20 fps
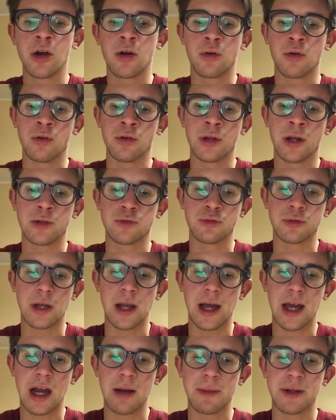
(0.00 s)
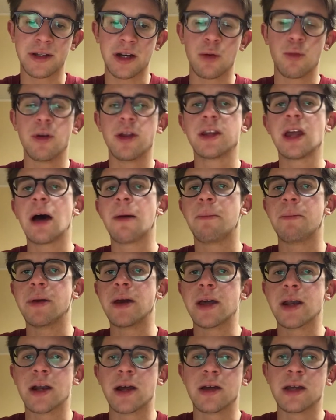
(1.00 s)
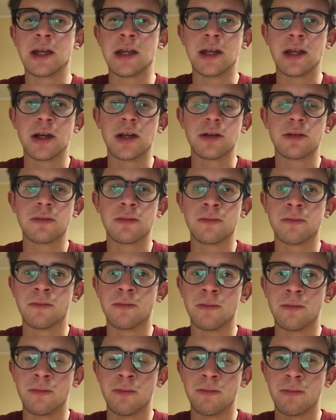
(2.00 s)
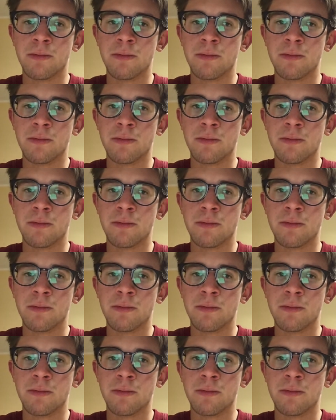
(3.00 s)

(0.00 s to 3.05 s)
con tutta la calma e tranquillità per il mh, mm,